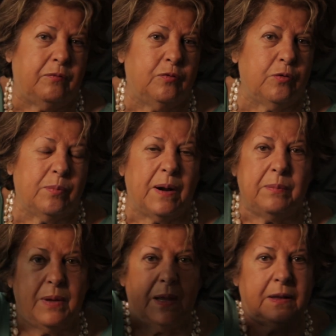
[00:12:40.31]

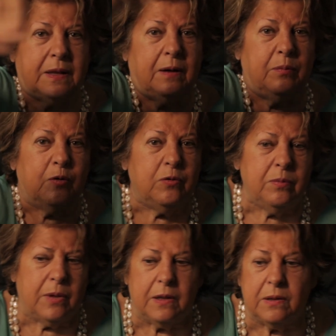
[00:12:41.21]
formalmente il
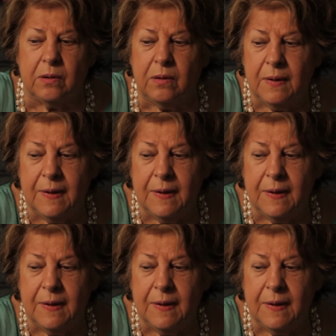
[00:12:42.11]
movimento